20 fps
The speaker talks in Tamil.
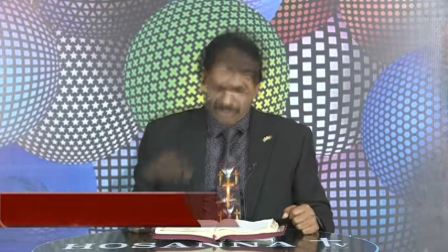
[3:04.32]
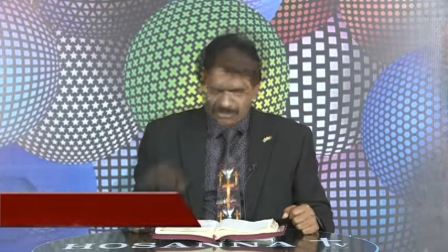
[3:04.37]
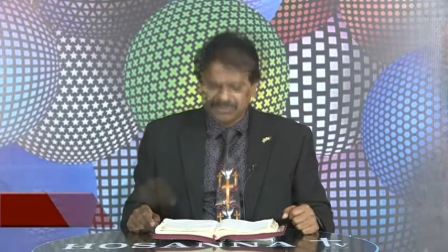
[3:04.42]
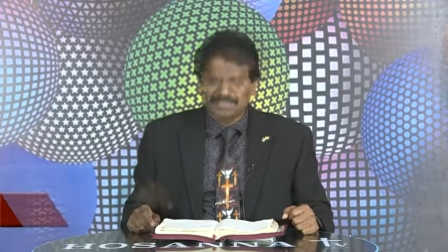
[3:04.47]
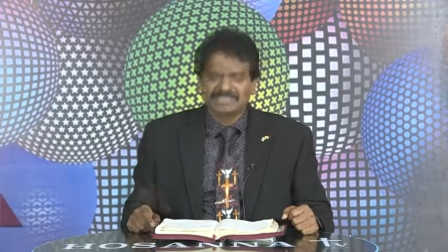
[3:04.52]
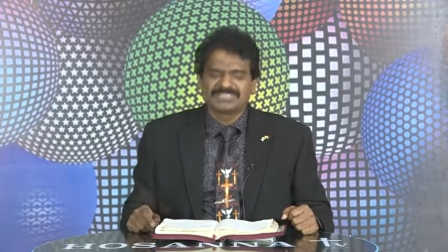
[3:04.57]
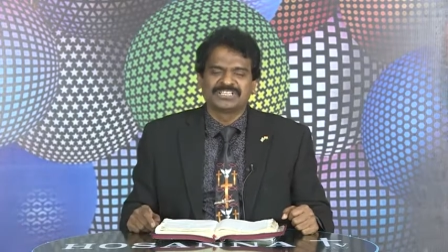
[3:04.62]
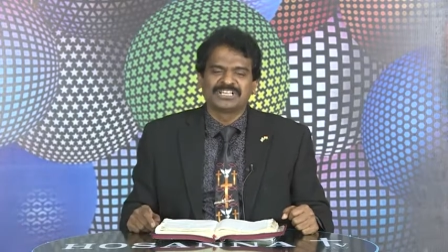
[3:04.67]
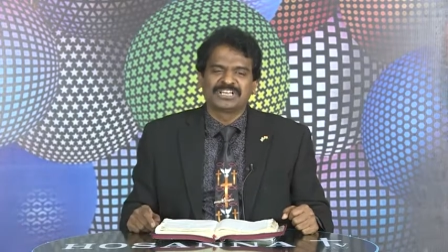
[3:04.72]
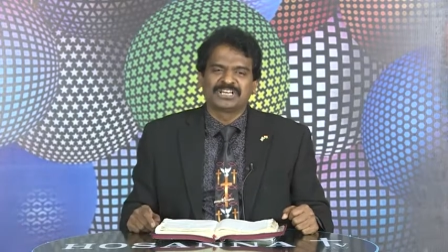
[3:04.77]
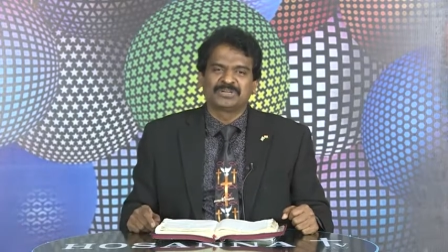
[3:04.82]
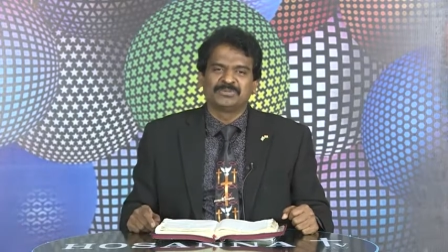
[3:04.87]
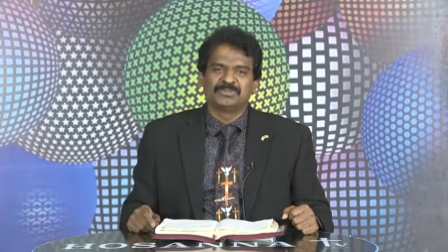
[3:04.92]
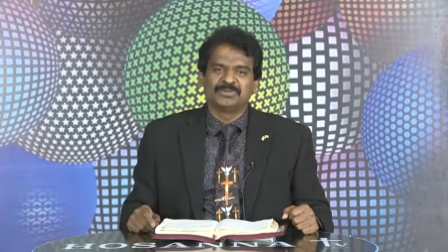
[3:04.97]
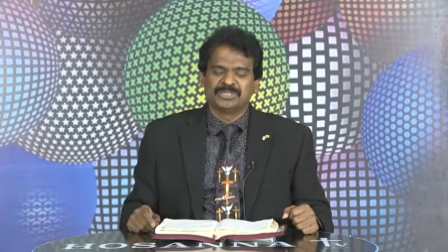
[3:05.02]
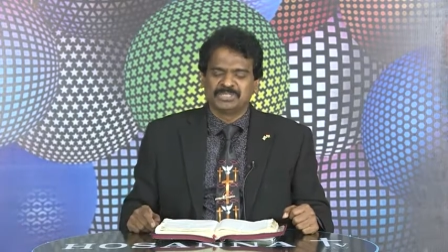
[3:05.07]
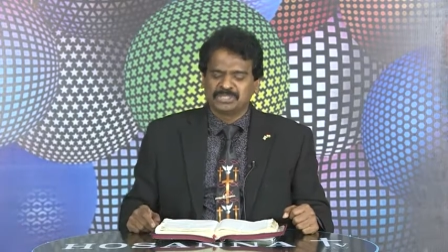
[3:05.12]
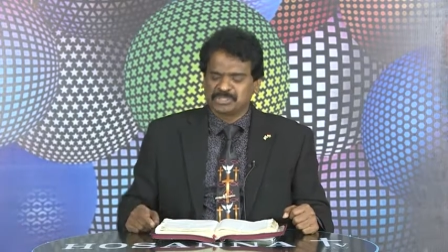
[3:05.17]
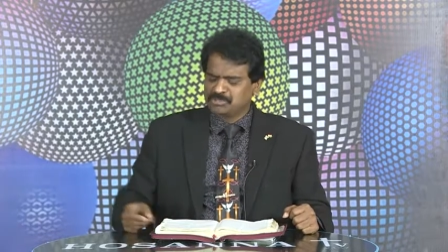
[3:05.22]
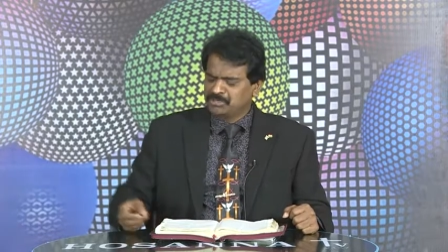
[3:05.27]

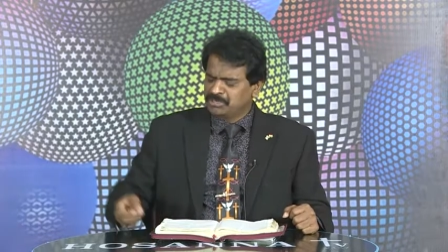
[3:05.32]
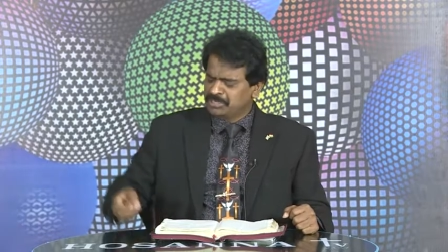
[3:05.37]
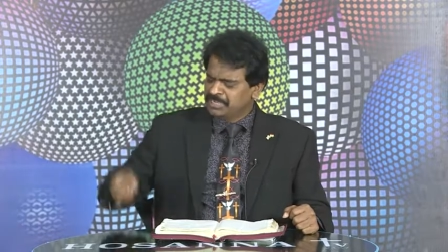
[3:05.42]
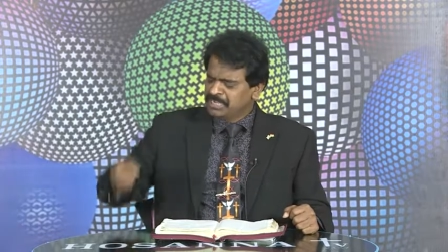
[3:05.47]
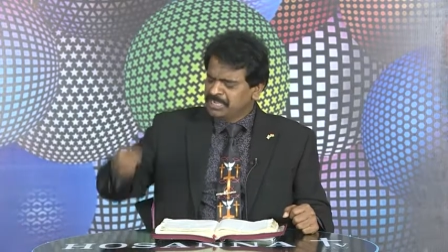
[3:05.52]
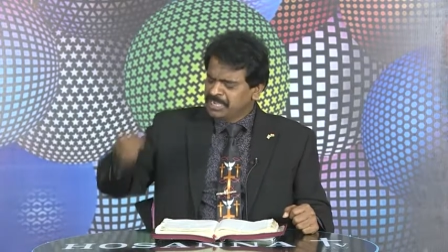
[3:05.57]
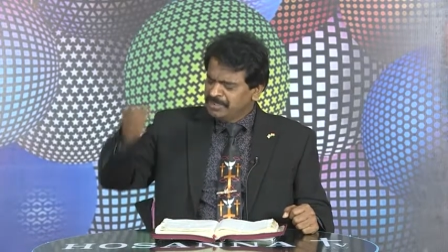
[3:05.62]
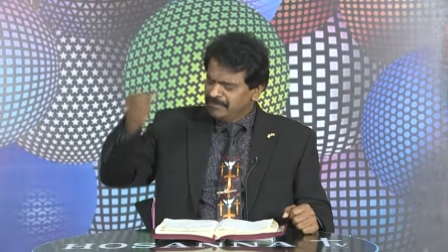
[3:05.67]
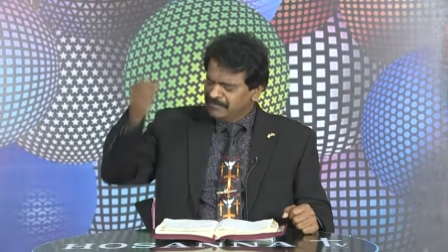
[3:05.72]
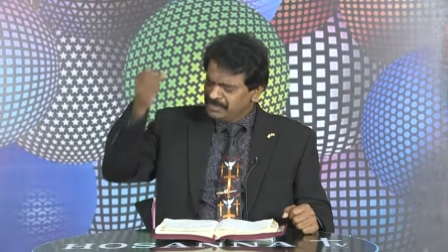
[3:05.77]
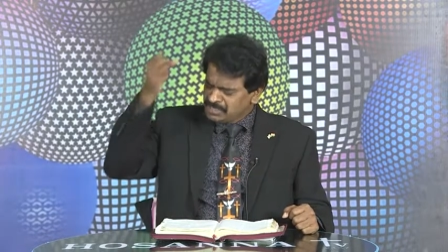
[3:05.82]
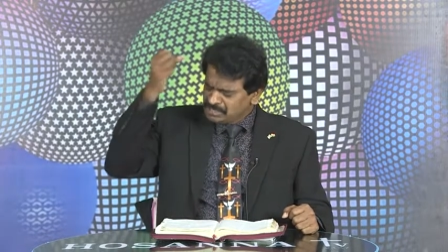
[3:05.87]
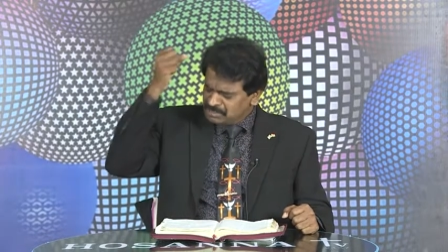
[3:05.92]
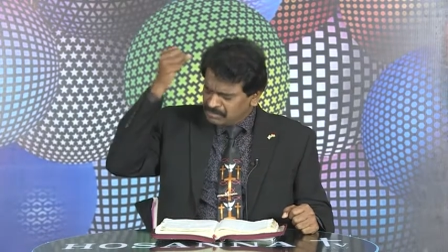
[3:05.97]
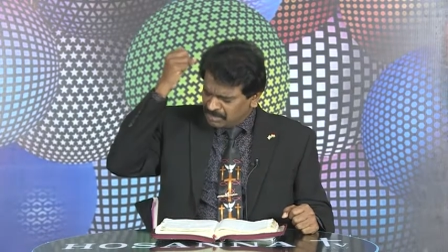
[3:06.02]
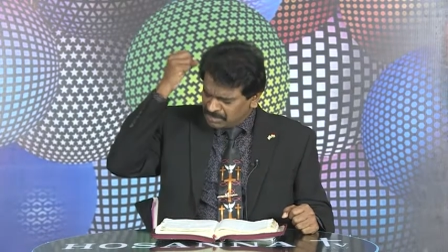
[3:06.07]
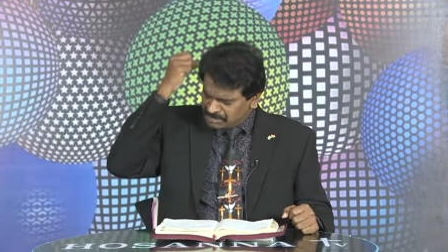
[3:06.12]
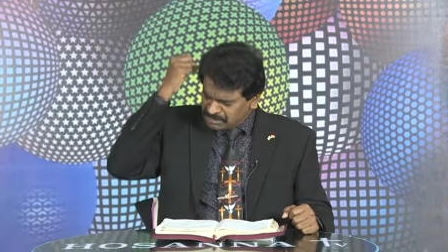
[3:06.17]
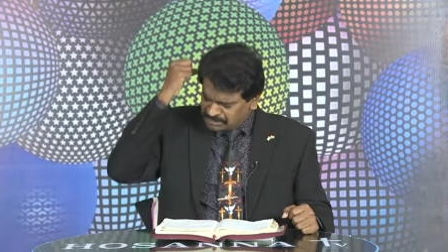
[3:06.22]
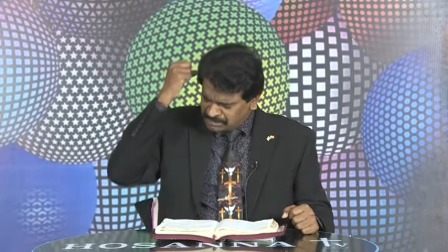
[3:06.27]
விசுவாசிக்கிறோம் என்று சொல்லி
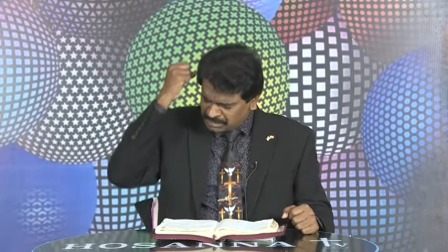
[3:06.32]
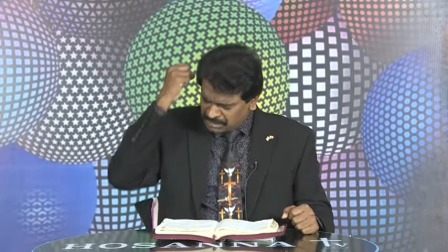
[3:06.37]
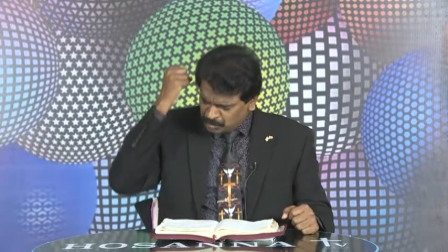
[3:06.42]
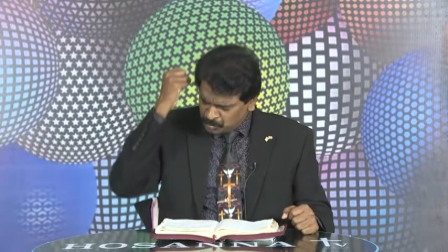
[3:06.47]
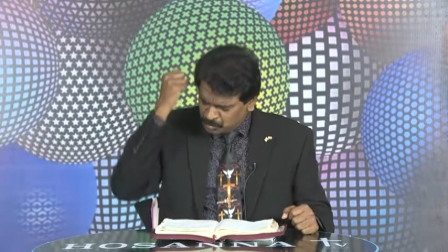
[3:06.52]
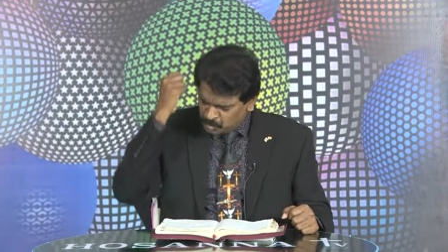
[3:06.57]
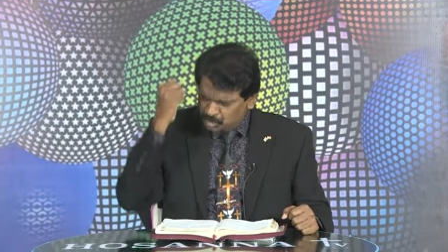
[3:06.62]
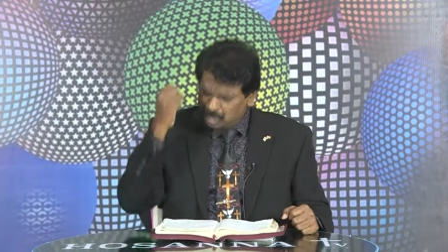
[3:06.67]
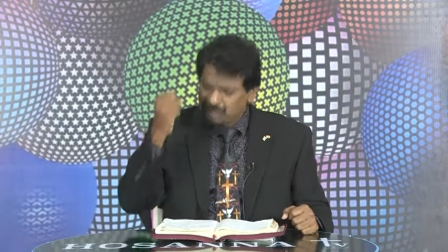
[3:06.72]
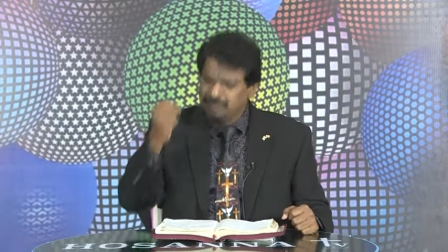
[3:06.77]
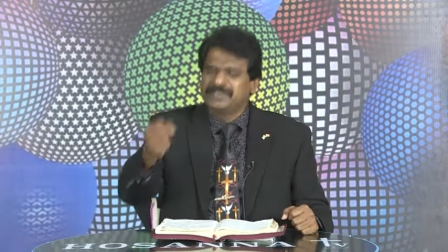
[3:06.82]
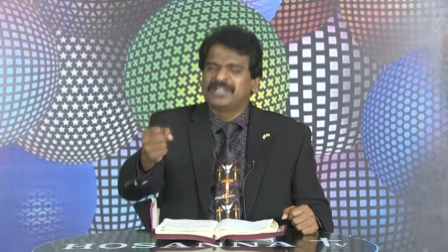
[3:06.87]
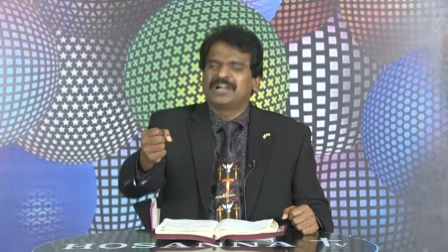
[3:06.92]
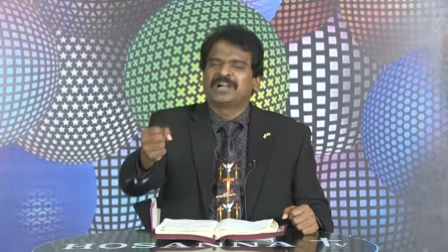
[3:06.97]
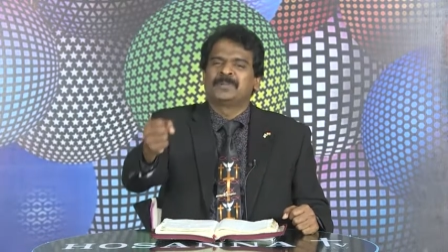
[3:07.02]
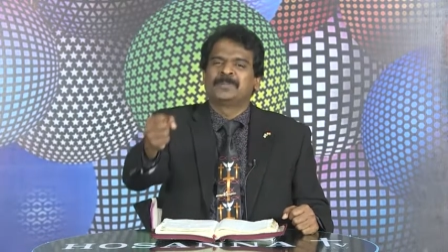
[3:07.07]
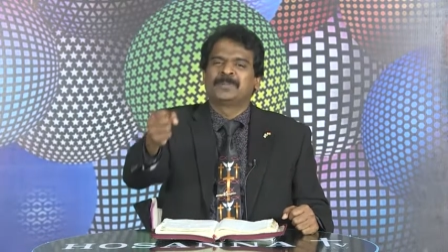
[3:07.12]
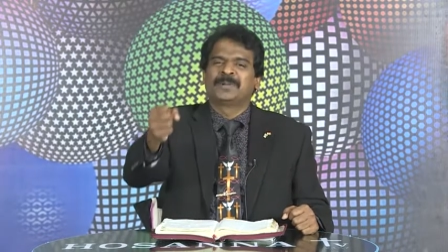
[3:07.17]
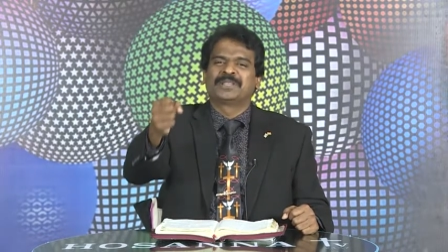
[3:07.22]
விசுவாசத்தில் முழுமையாக